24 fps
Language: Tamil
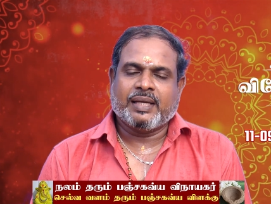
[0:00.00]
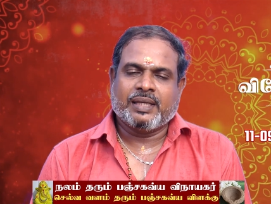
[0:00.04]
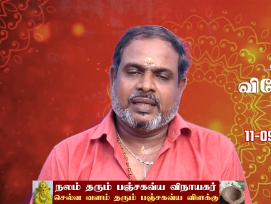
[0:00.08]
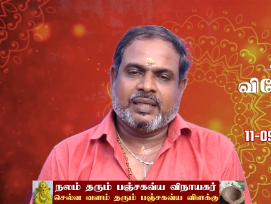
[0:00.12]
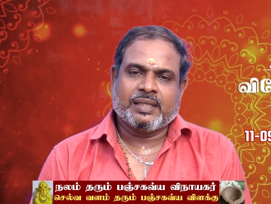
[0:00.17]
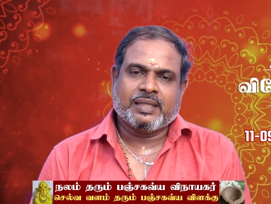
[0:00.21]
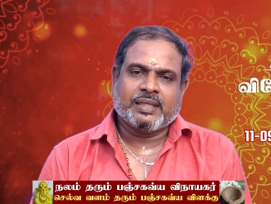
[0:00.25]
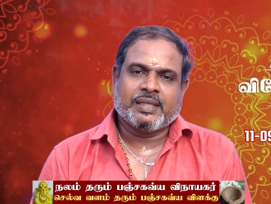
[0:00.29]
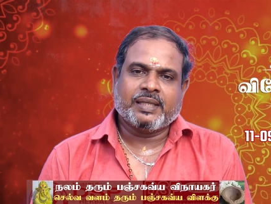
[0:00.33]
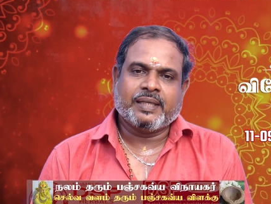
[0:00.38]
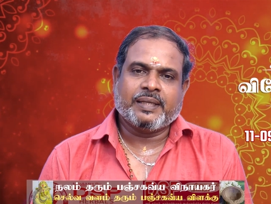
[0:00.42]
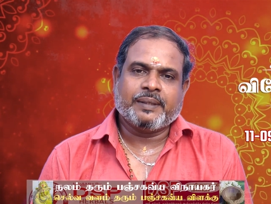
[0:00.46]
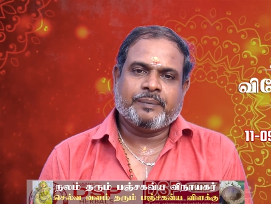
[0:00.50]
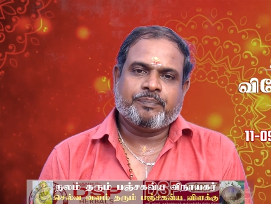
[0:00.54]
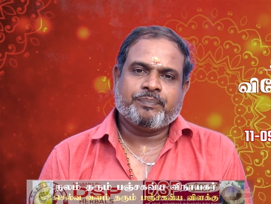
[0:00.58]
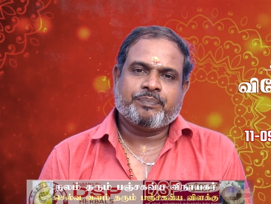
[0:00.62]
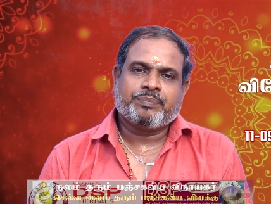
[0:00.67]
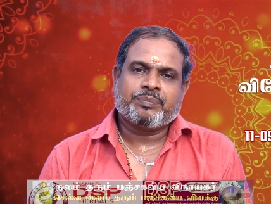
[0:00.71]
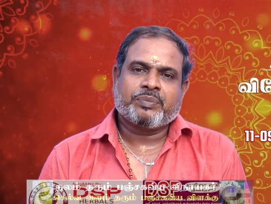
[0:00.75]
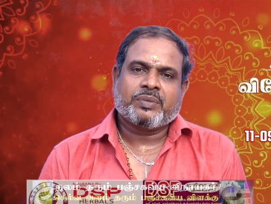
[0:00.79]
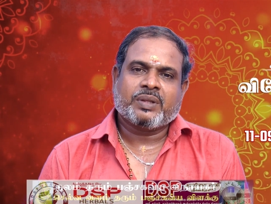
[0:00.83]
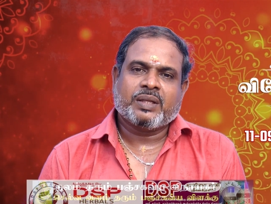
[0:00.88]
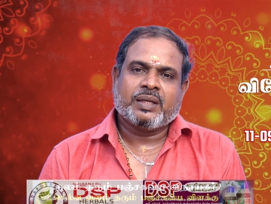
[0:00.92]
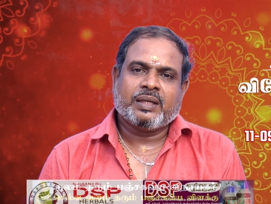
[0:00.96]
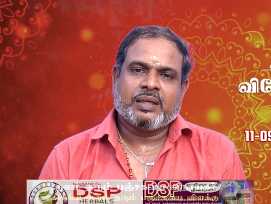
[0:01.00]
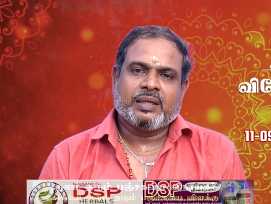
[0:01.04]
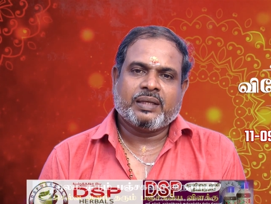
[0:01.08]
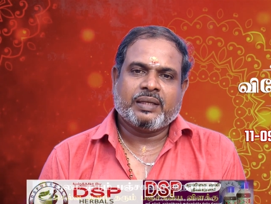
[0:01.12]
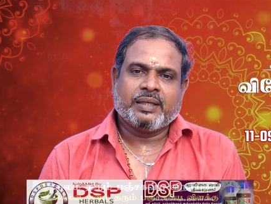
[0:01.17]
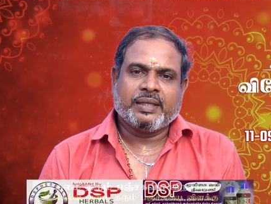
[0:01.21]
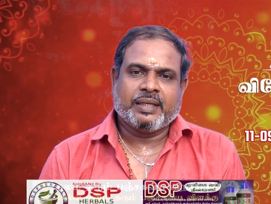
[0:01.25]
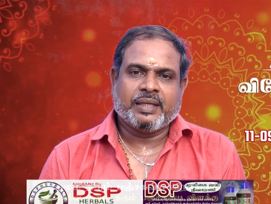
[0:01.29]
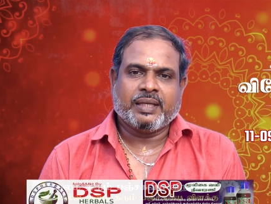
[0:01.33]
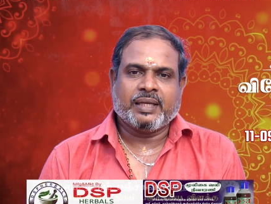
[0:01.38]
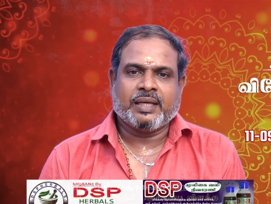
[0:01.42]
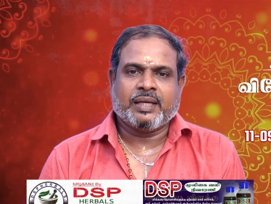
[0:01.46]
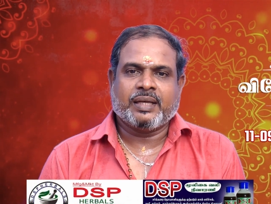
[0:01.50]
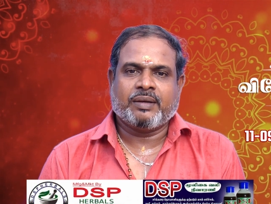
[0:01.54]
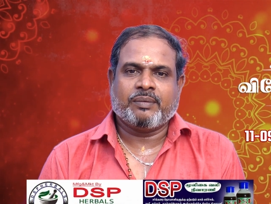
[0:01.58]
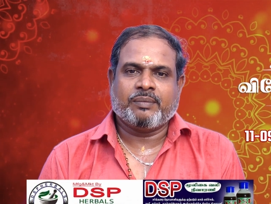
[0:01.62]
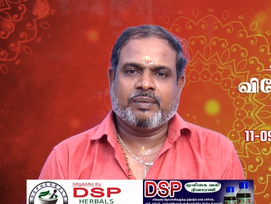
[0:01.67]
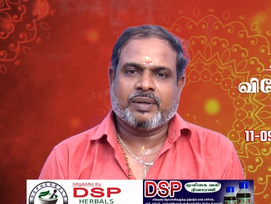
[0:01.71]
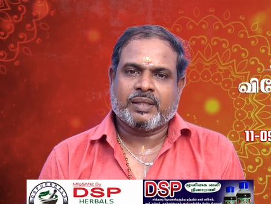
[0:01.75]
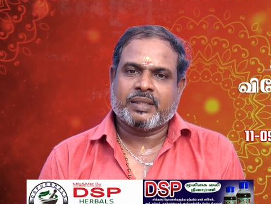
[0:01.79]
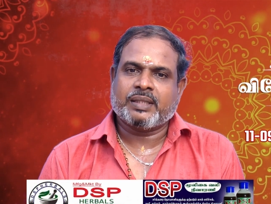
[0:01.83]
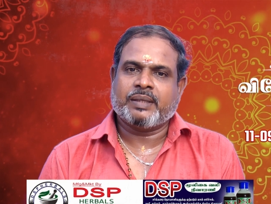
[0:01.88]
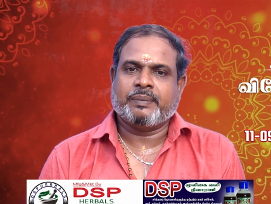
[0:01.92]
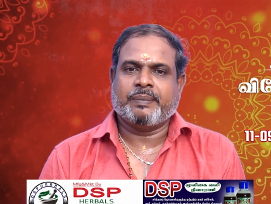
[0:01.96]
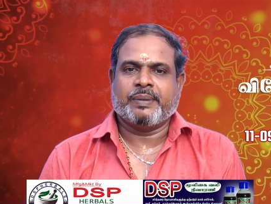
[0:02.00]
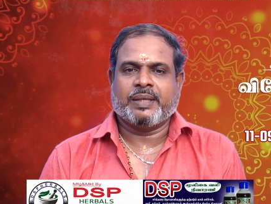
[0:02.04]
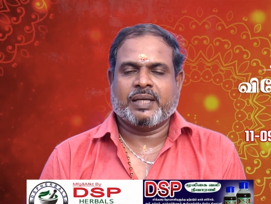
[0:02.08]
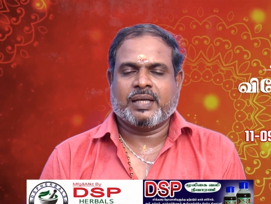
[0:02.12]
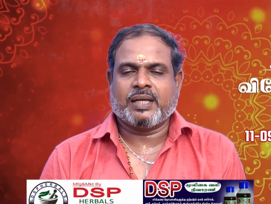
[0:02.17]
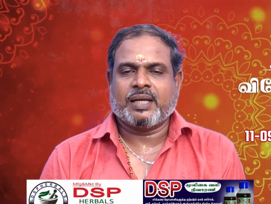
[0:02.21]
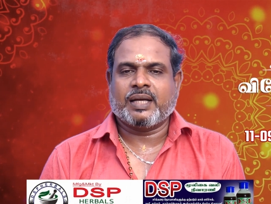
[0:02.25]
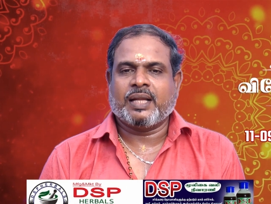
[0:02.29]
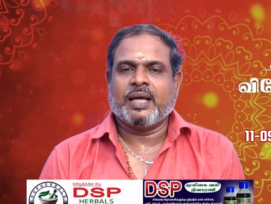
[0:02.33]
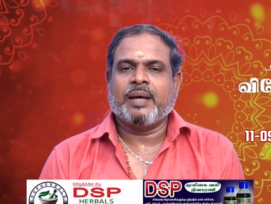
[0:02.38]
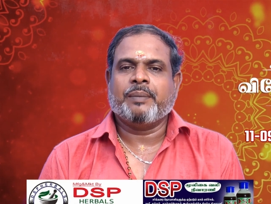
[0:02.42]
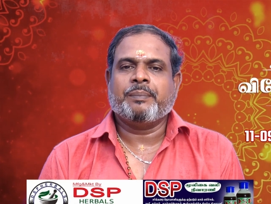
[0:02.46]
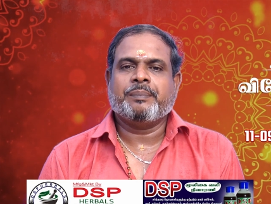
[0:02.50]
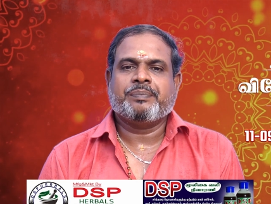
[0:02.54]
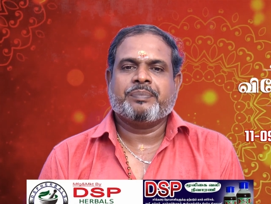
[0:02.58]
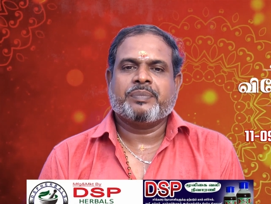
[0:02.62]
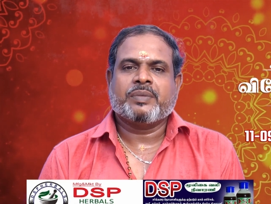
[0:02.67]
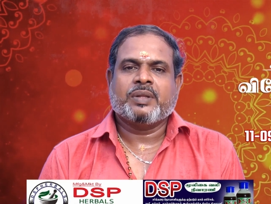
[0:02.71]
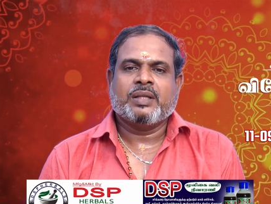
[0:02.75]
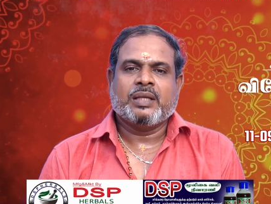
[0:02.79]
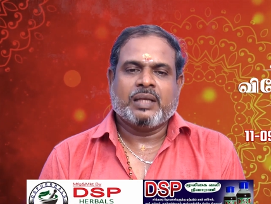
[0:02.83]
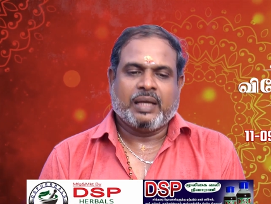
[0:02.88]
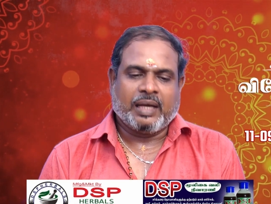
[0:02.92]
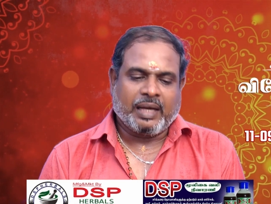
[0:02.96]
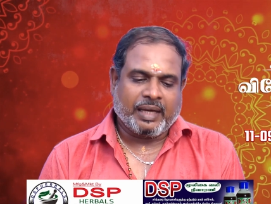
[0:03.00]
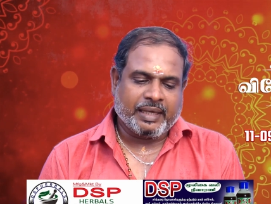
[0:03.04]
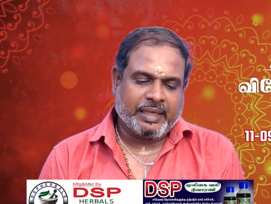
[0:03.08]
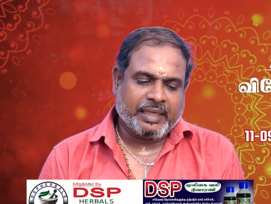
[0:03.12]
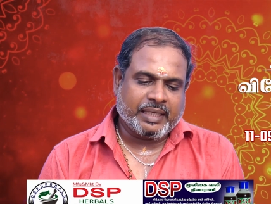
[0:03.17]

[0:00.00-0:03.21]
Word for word: விநாயகருக்கு நீங்கள் விரதம் இருக்கலாம்